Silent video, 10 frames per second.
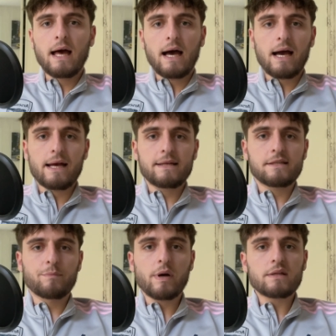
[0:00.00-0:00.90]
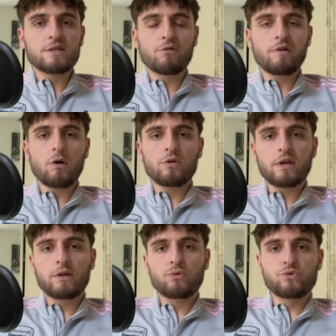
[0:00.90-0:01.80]
Allez, c'est parti, on va
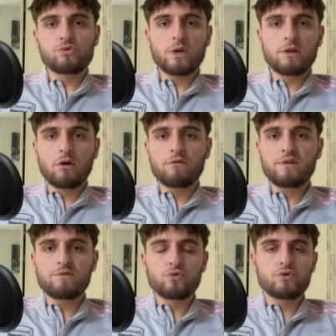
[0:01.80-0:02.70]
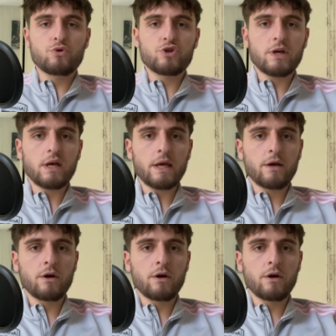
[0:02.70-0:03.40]
rentrer tout de suite dans le vif du sujet.